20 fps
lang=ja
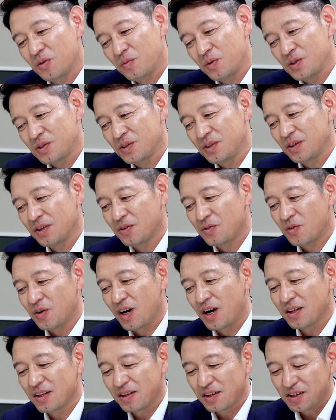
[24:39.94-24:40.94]
で別にこう
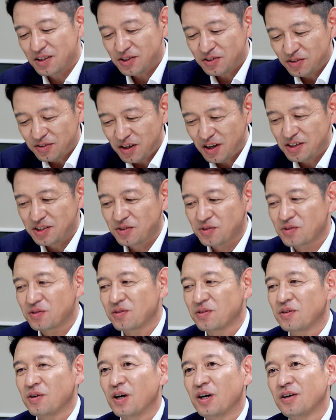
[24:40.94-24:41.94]
新しく会社を
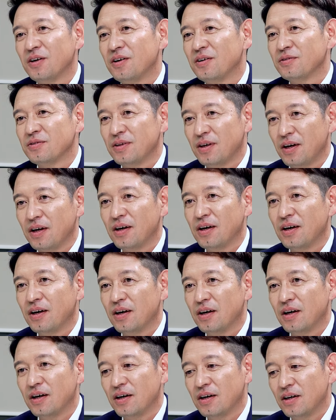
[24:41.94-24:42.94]
作ったわけじゃなくて
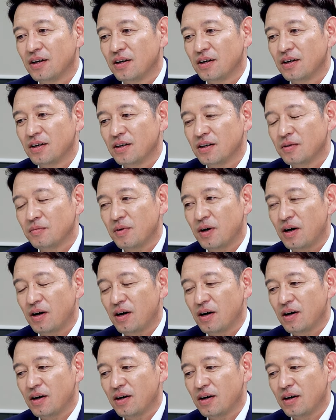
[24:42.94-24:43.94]

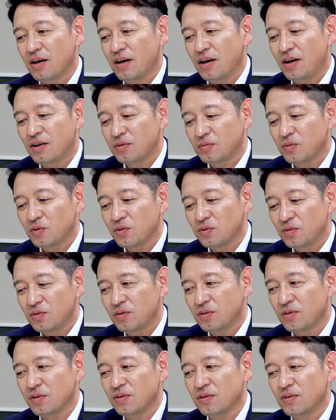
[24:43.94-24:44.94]
今あるも
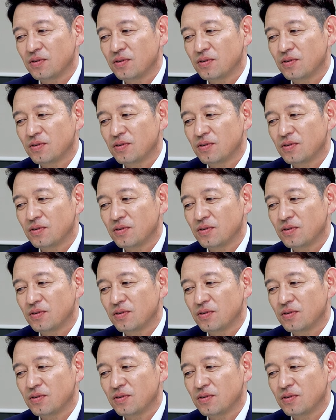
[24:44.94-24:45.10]
のを